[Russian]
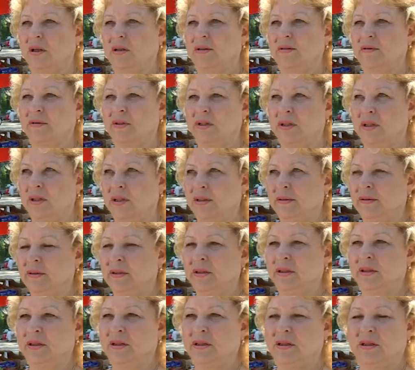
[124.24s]

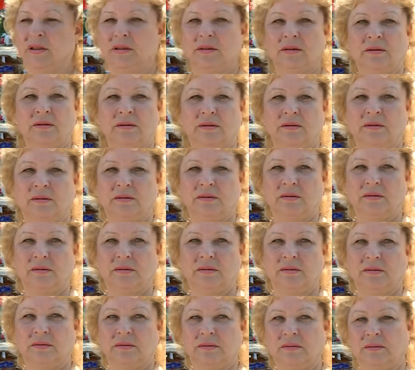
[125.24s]
Активизировалась
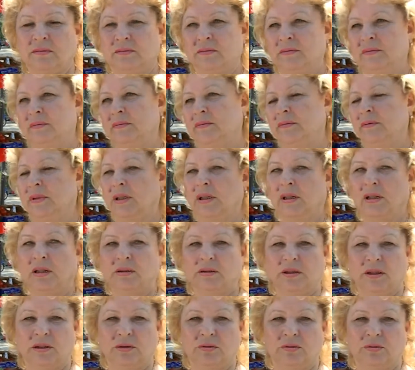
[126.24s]
э, такая
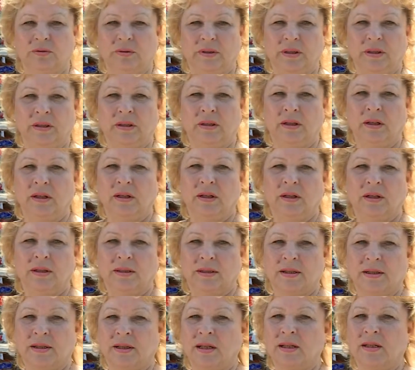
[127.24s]
торговля
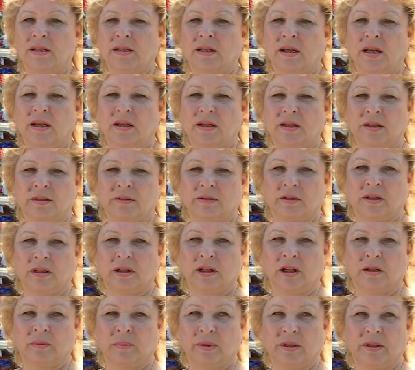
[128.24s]
несанкционированная.
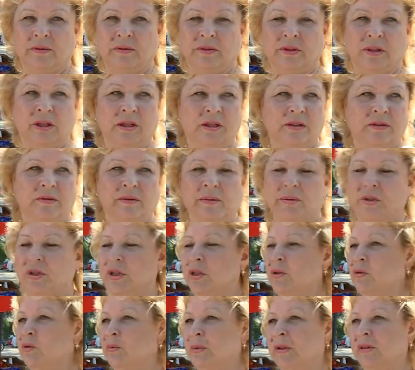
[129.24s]
Как правило, они
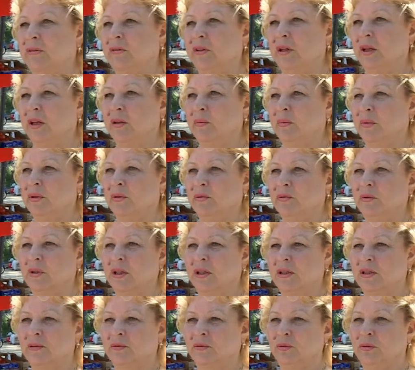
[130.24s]
вообще неуправляемые у
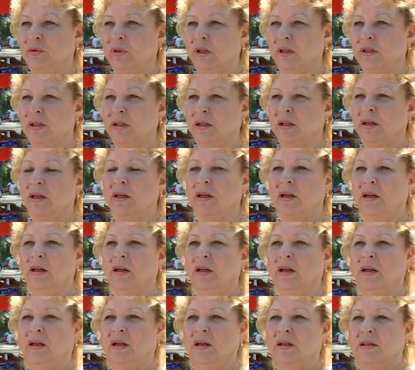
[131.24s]
нас в городе.
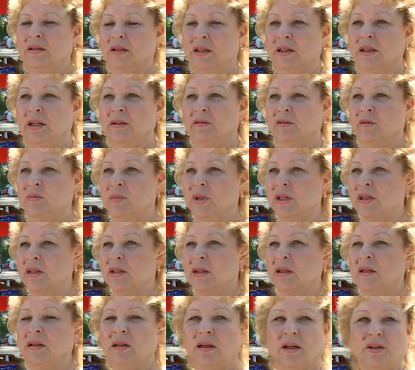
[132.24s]
С одного
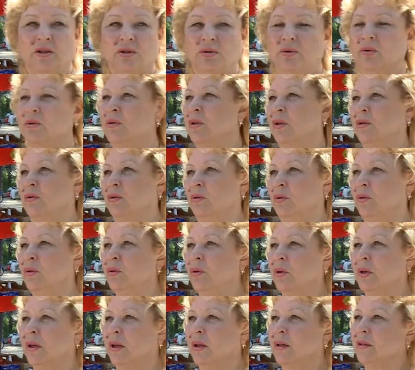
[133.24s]
места кочуют на
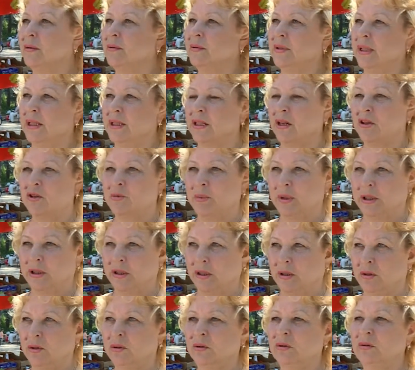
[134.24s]
другое. Составишь
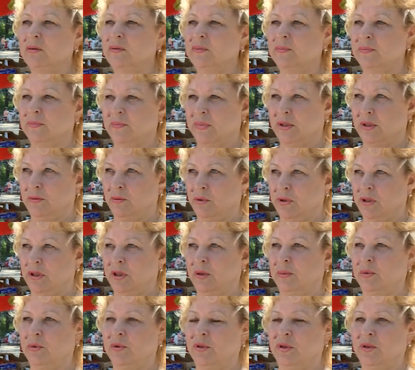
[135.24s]
протокол, сегодня,
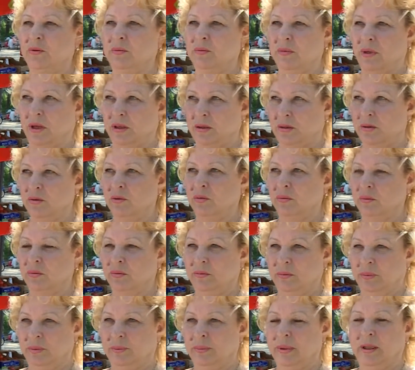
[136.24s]
допустим, на одном,
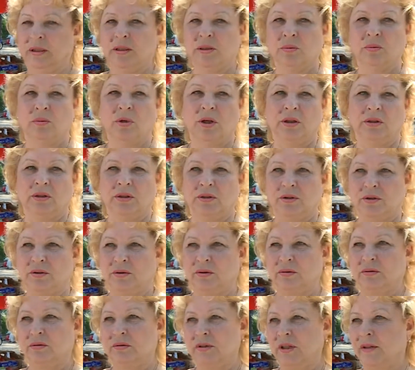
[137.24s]
по одному
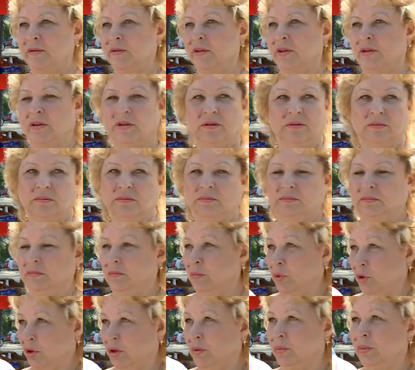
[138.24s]
адресу, завтра,
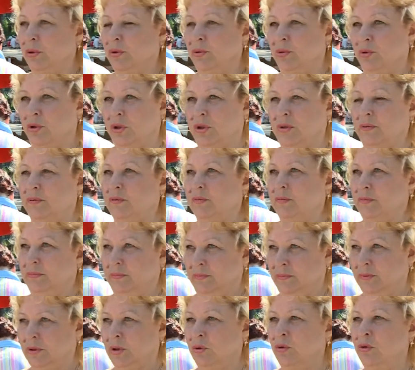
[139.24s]
может быть, уже
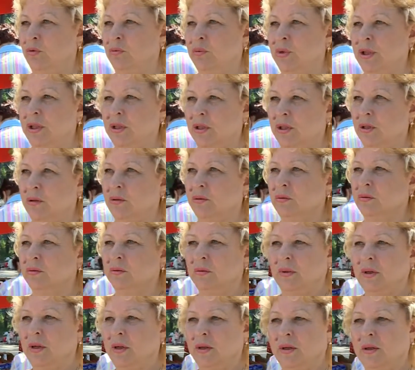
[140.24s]
в другом месте В
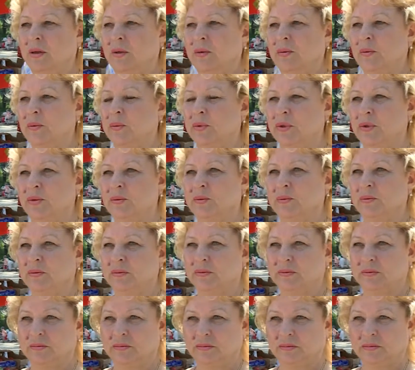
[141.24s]
общем,
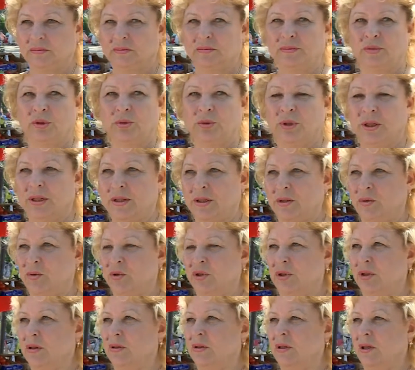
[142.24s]
ситуация
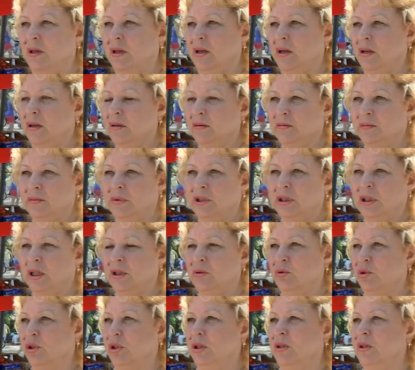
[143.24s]
очень такая
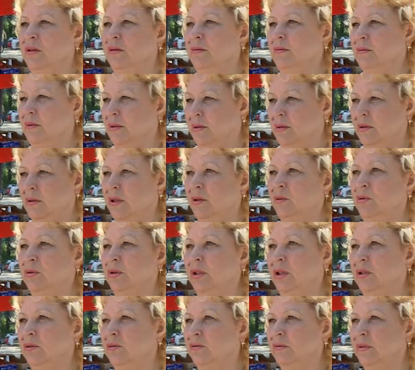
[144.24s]
нехорошая с такой
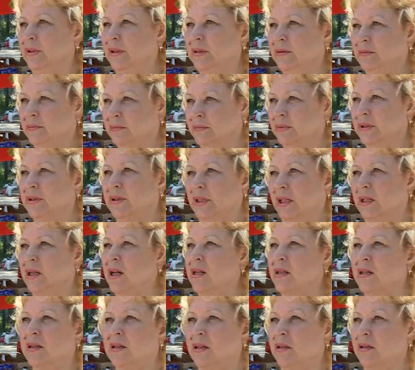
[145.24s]
торговлей, с
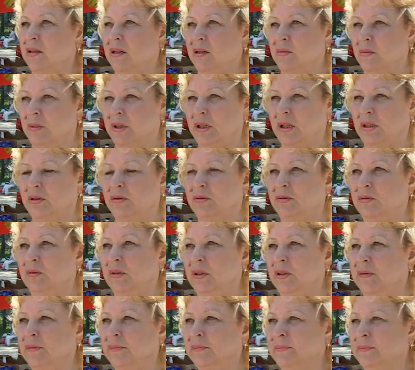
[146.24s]
организаторами
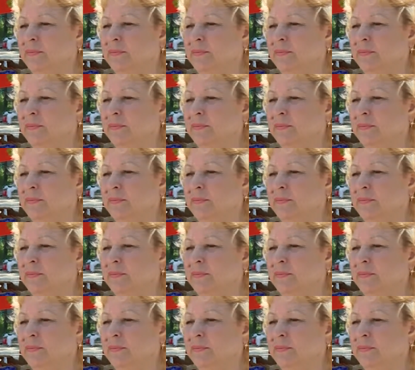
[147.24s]
торговли.